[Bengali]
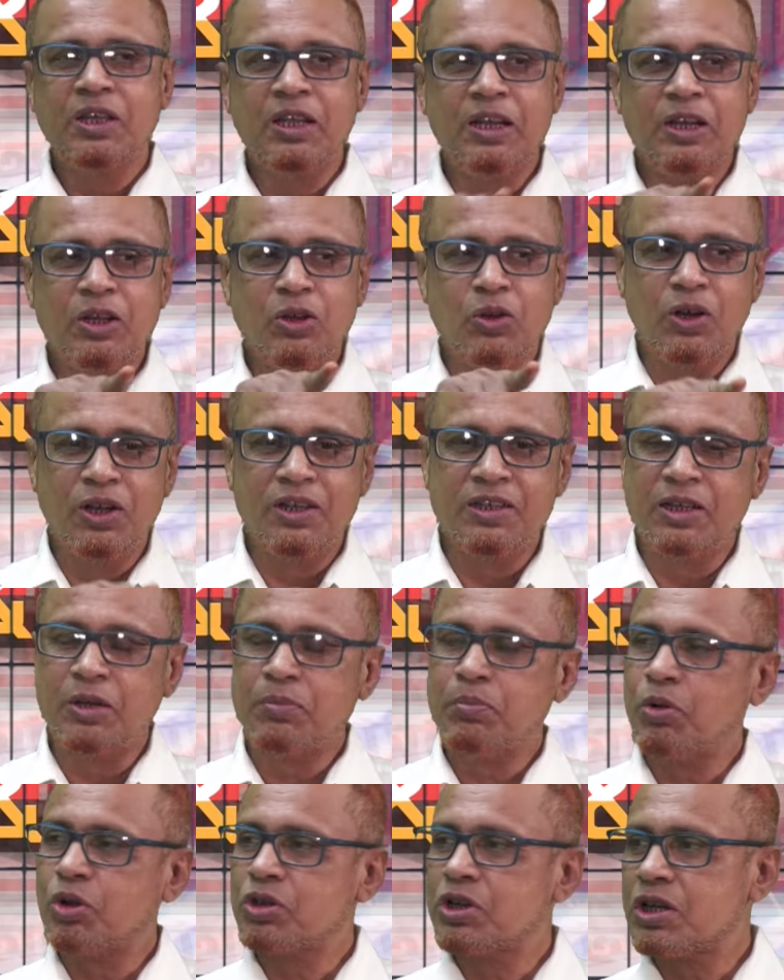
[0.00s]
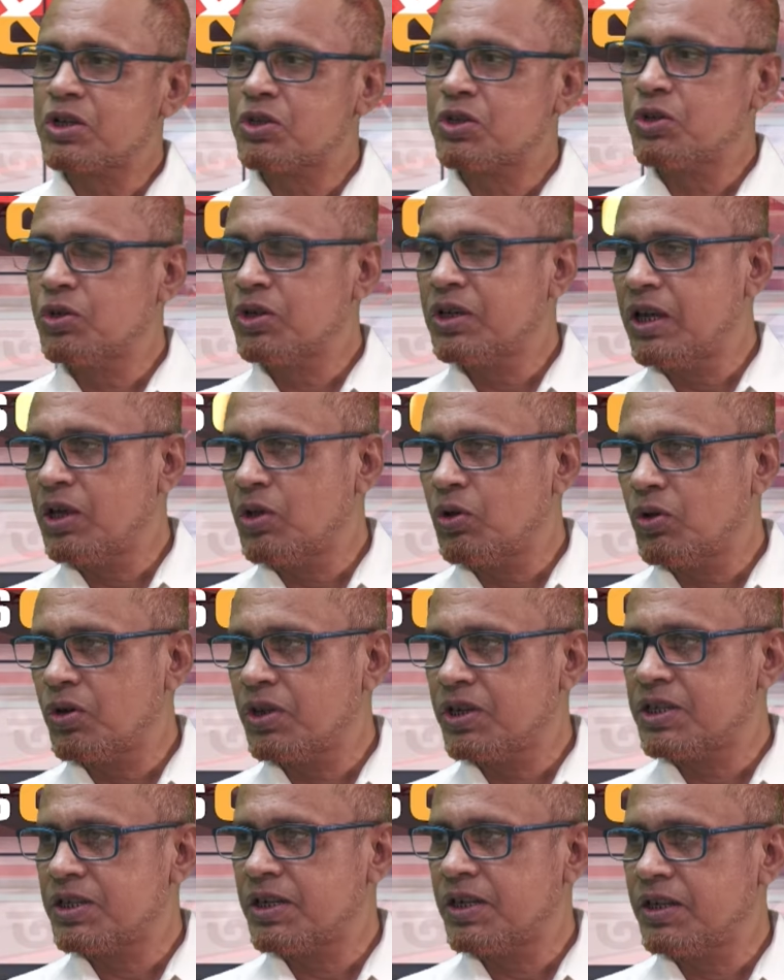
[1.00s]
তিন কলেজের প্রশাসন কি
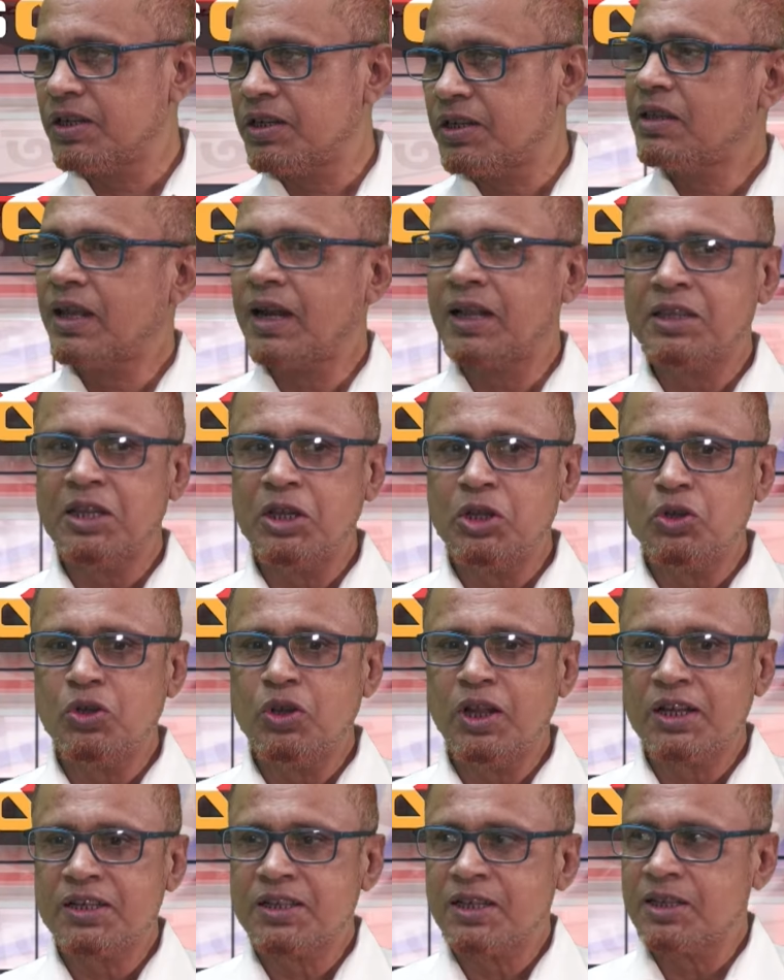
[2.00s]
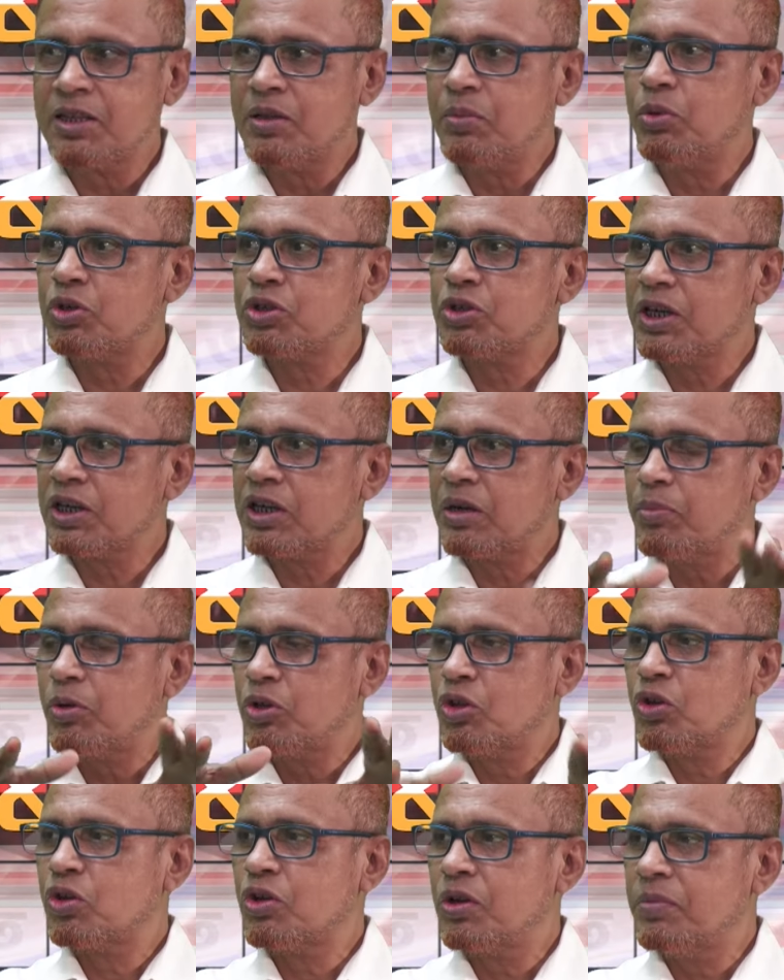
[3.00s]
করেছেন তারা তিনজন একসাথে বসে একটা
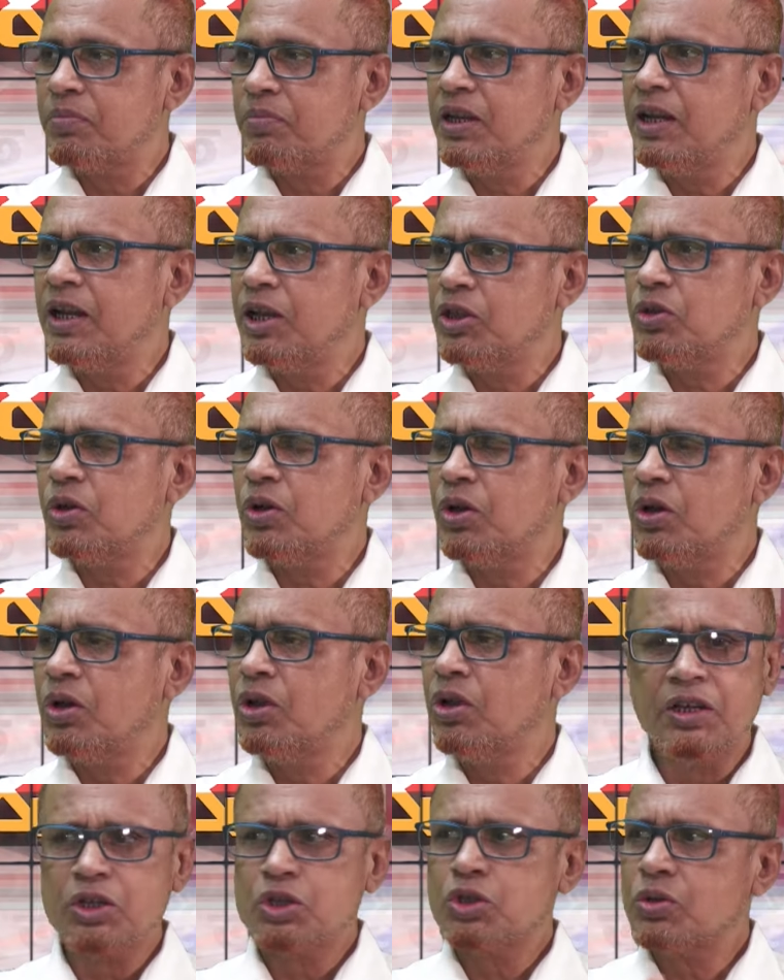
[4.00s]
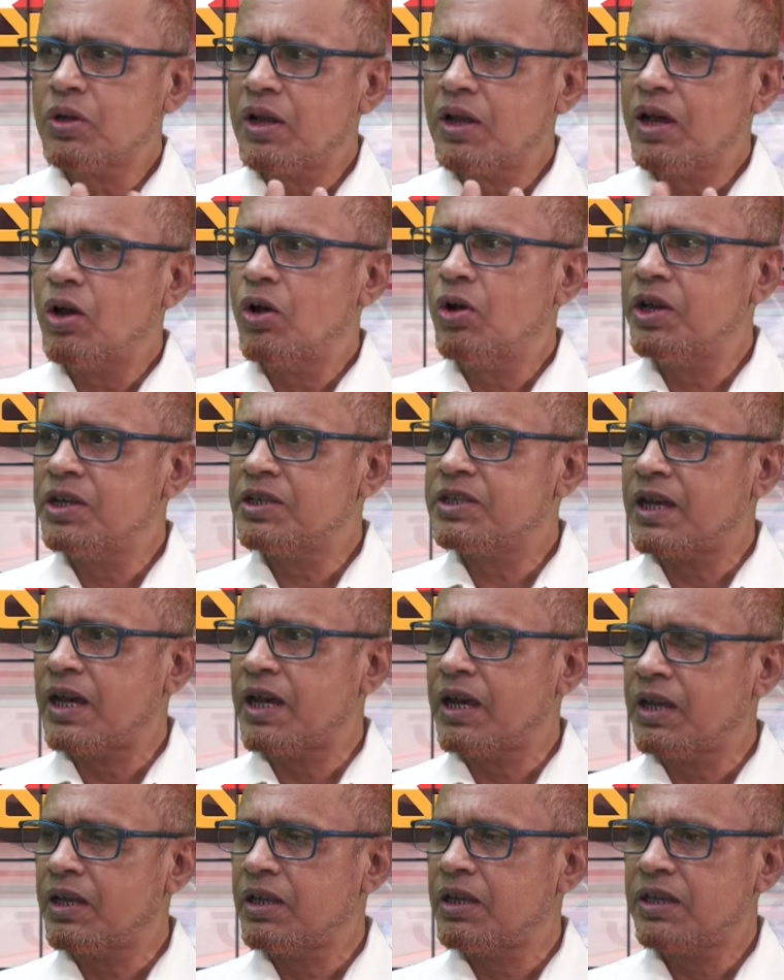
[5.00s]
পদক্ষেপ নিলেই তো এটা সুরাহ হয়ে
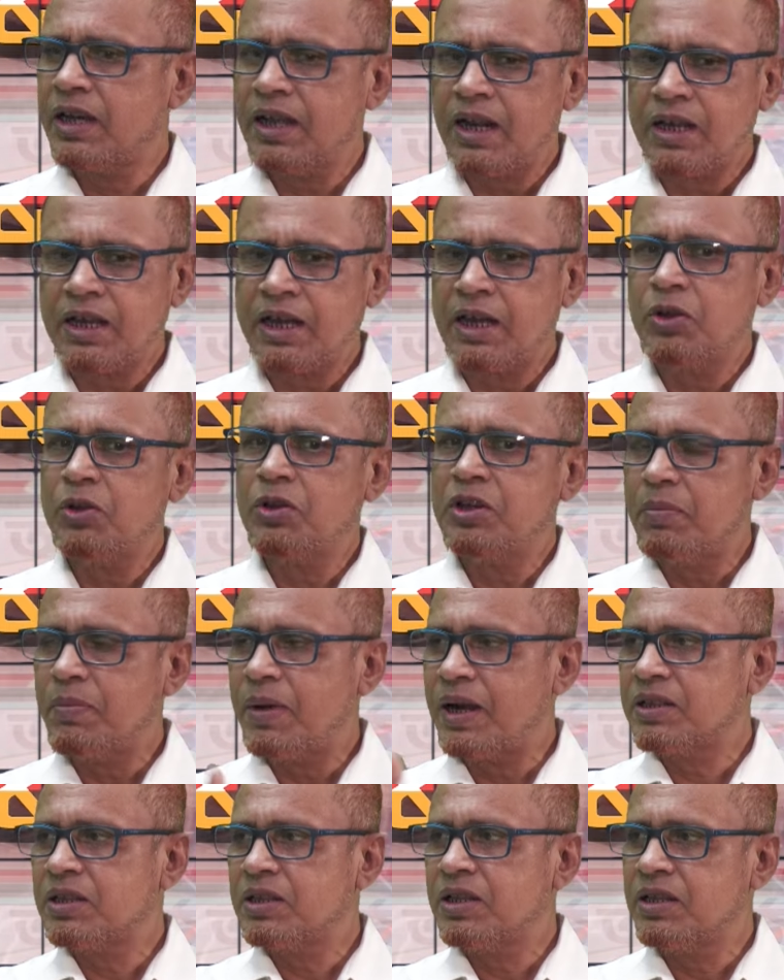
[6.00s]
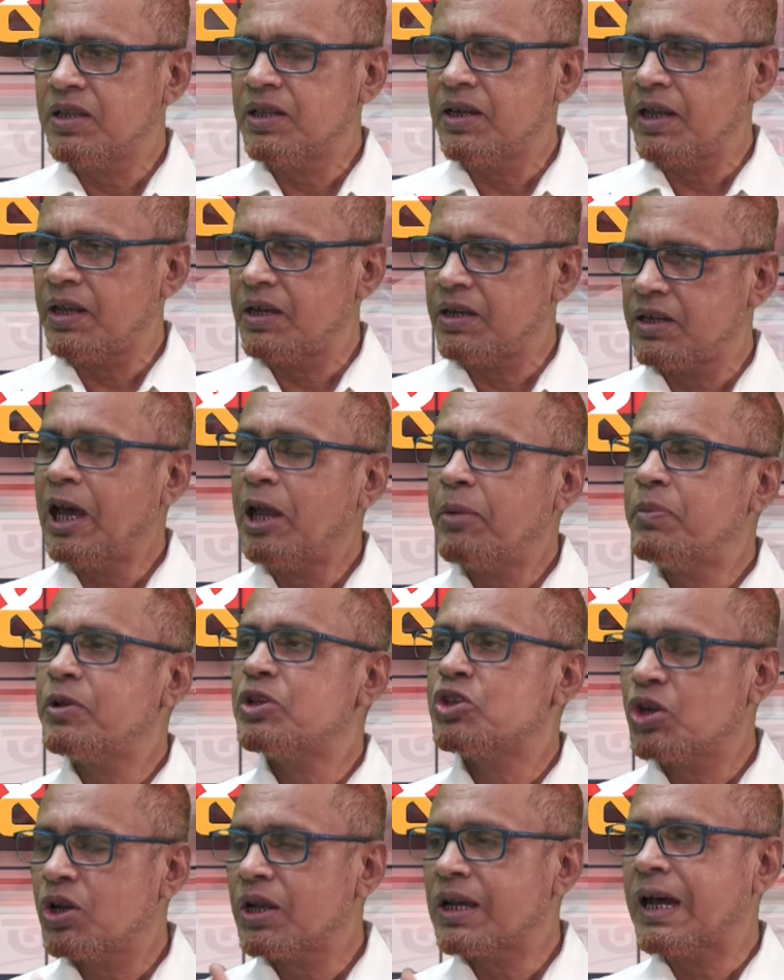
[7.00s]
যায় তারা কেন এটা পারতে দিলেন এর
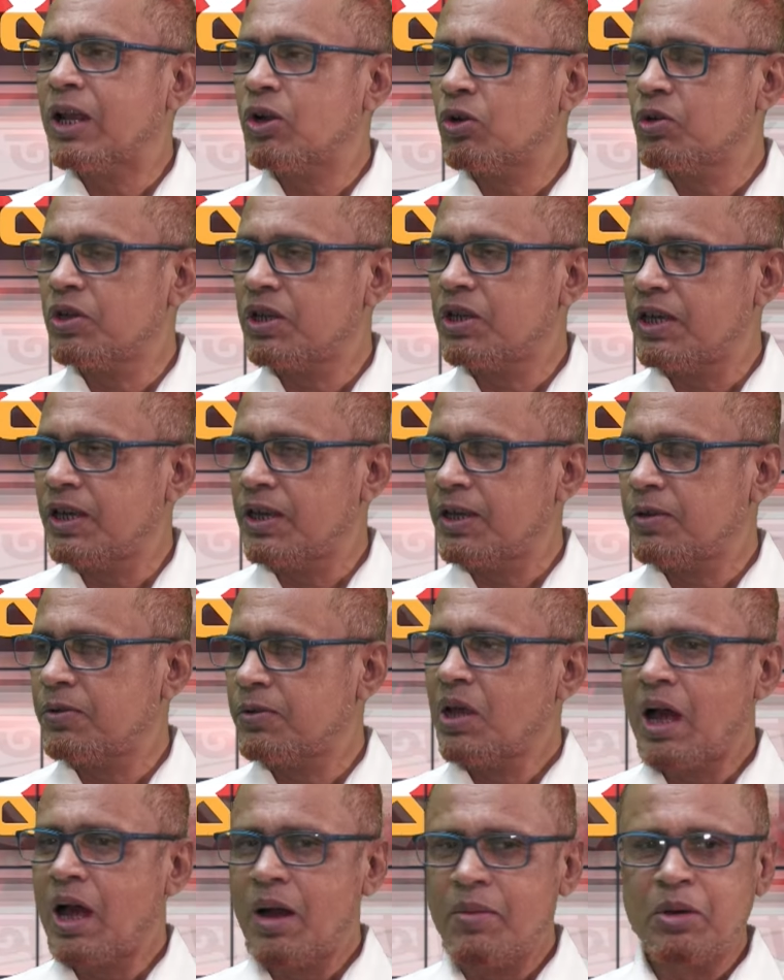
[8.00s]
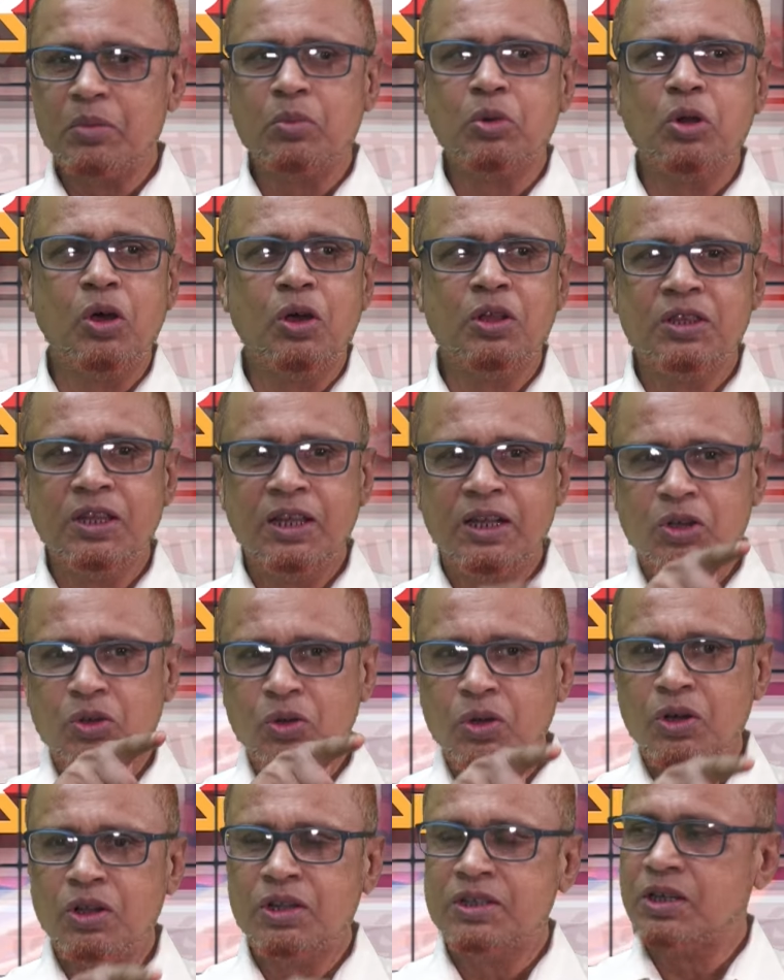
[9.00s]
পেছনে কারণ কি আমার মনে হয় তিন
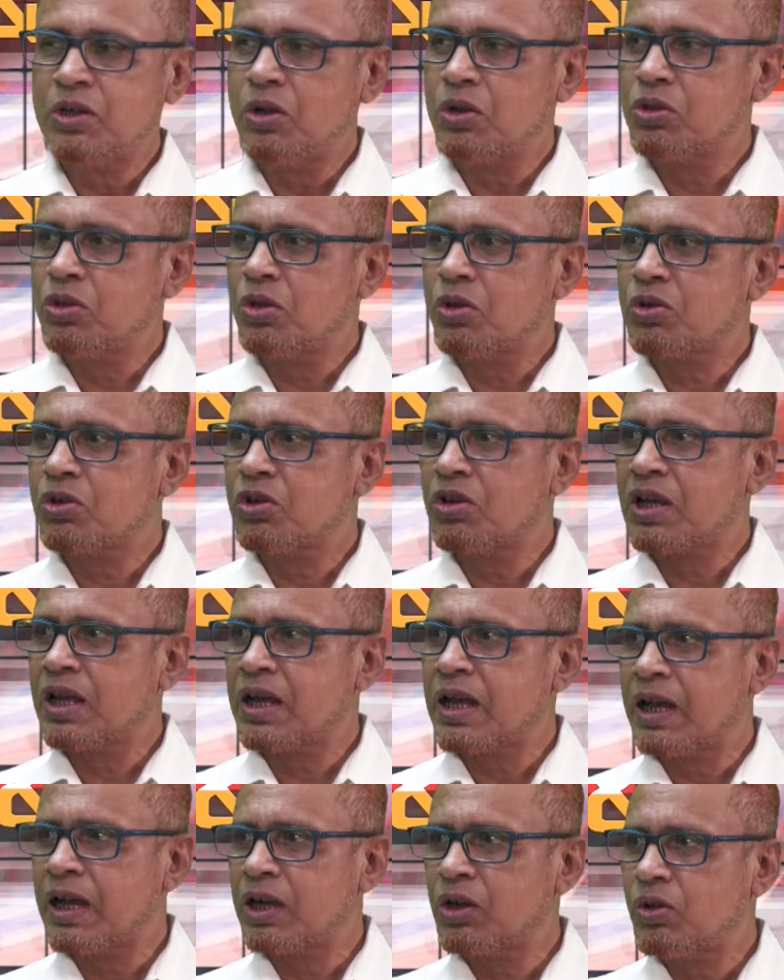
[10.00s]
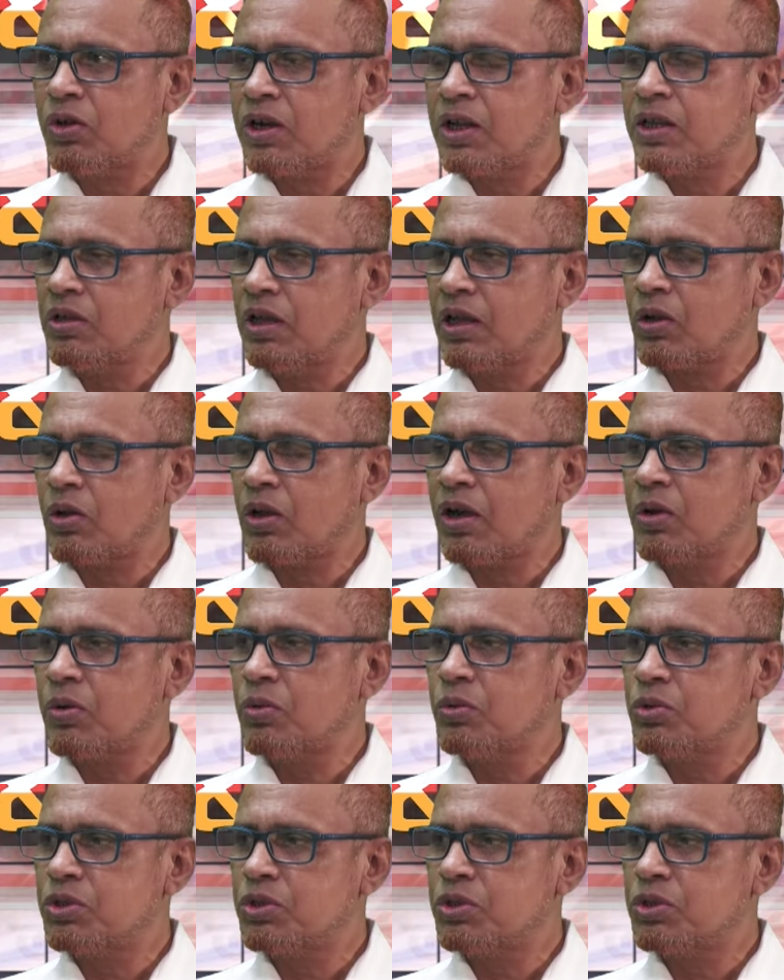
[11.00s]
কলেজের অধ্যক্ষকে কাঠগড়ায় দাঁড় করানো